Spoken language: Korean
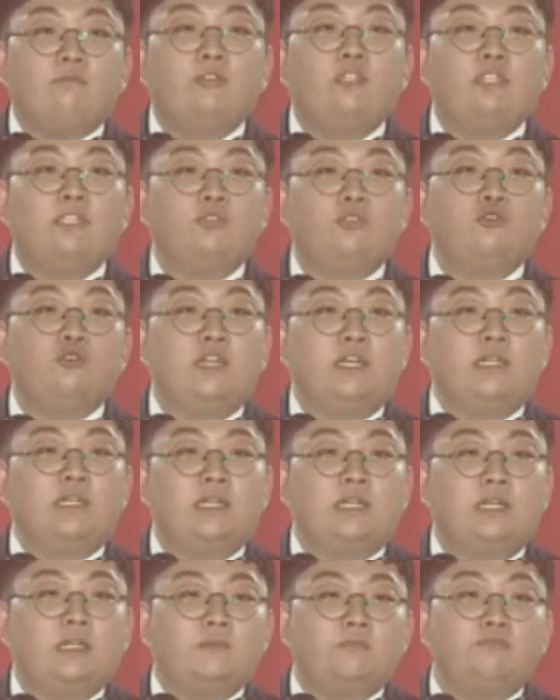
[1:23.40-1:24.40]
남들은
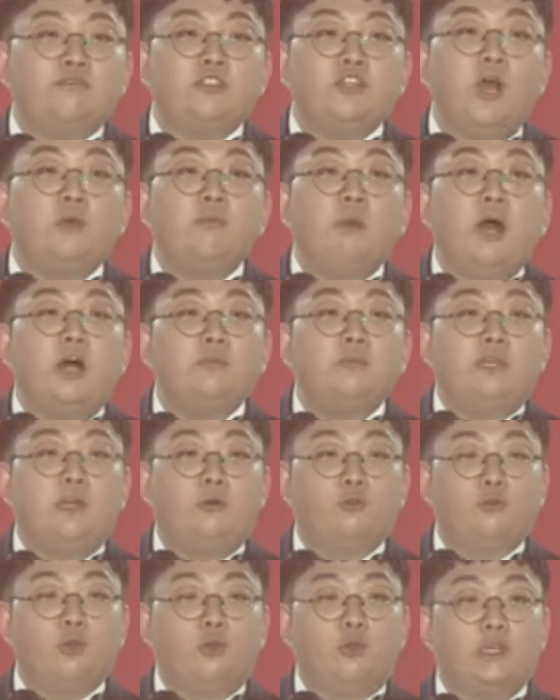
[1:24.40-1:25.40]
우리를
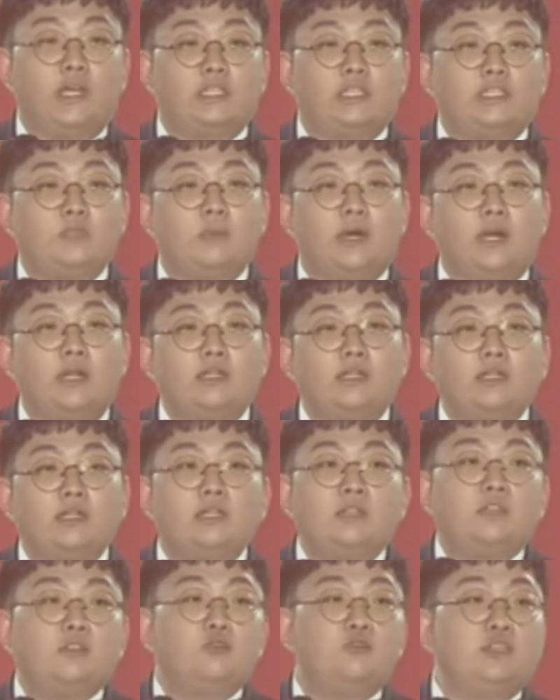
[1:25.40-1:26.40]
불협화음이라고 조롱했지만
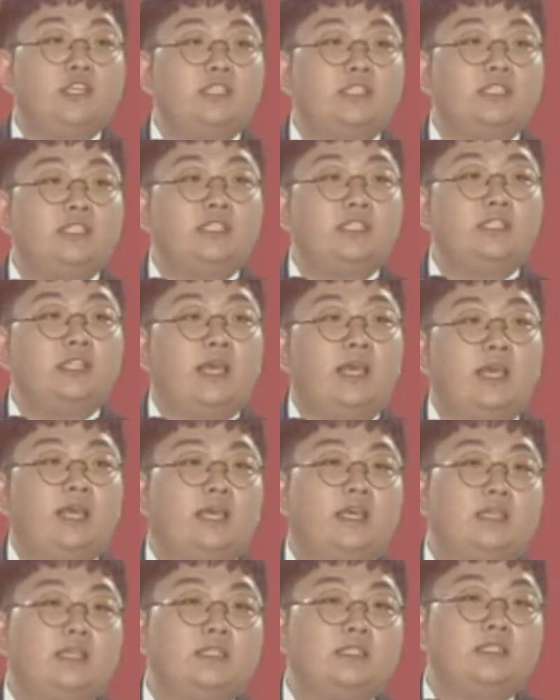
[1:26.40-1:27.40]
우리는
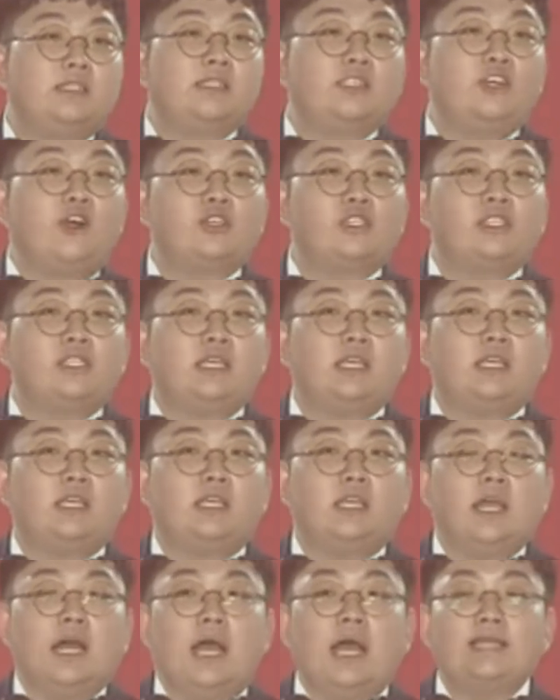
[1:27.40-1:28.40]
끝내
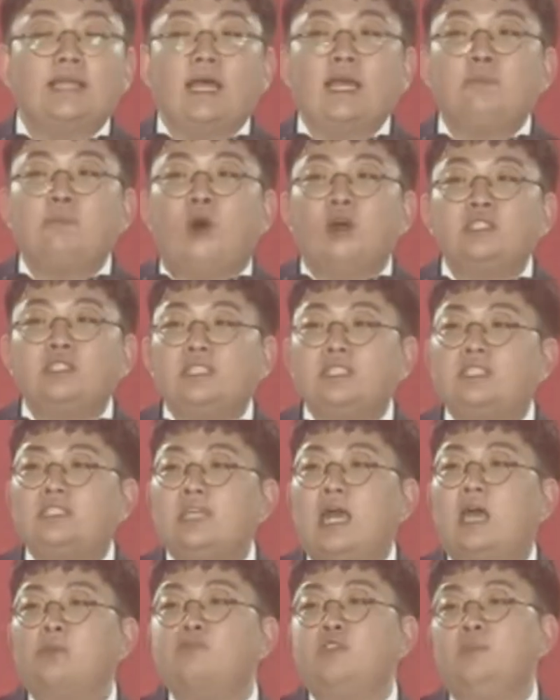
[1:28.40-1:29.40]
그것이 하나의 멋진
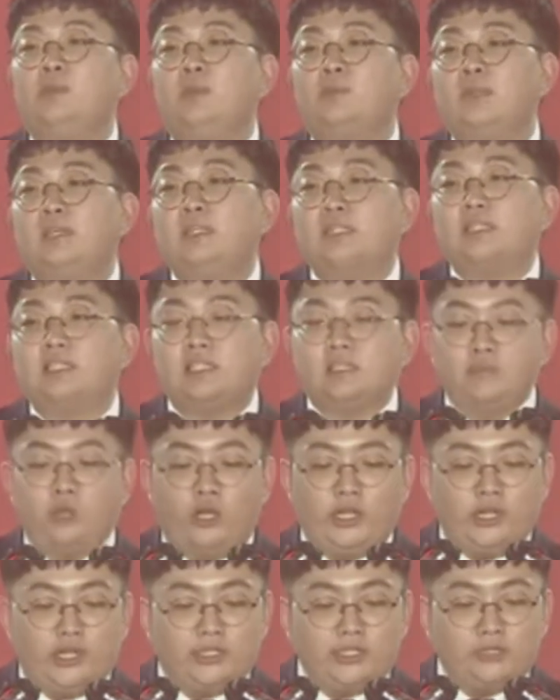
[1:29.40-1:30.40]
작품임을
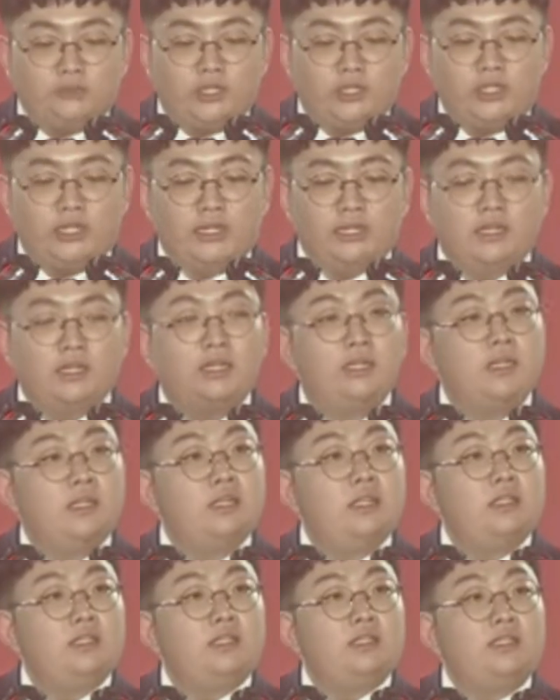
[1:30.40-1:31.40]
증명해냈습니다.
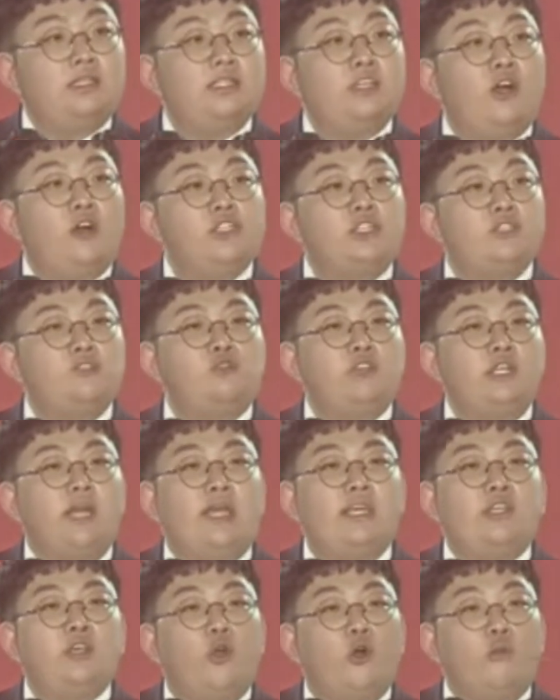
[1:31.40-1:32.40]
그것이
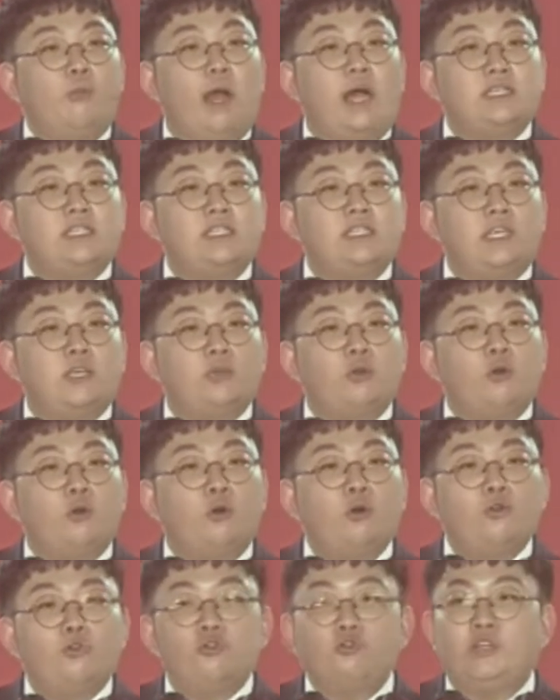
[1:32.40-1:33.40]
우리가 이겨온
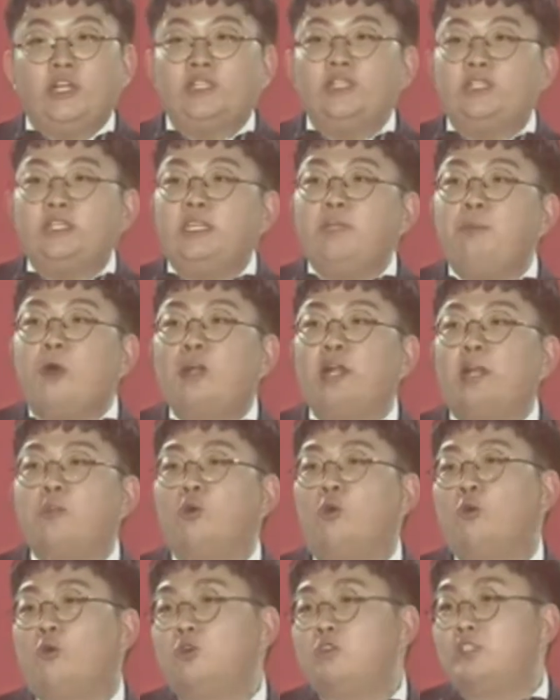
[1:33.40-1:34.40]
방식이고 우리는
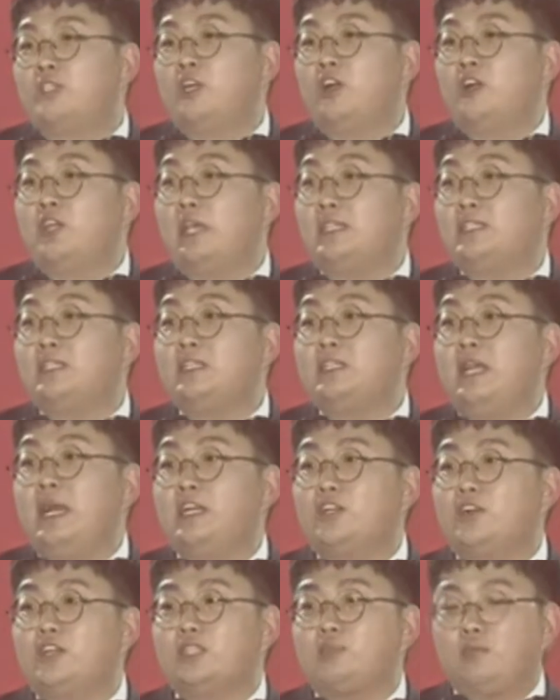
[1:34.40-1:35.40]
이번에도 그렇게
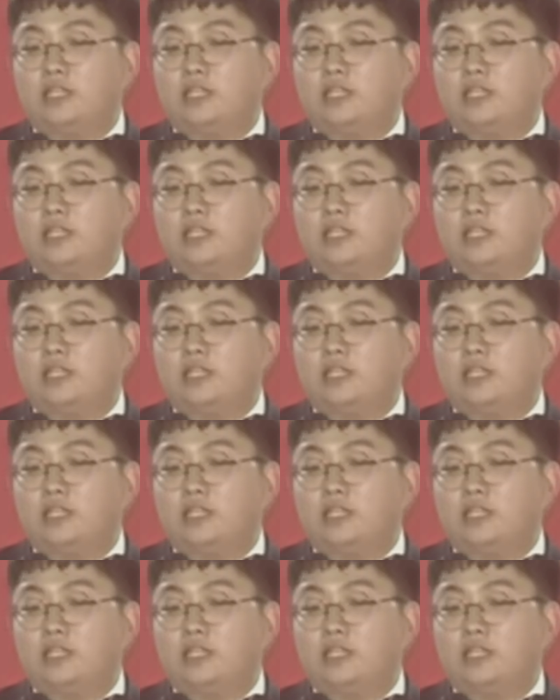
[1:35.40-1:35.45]
승리할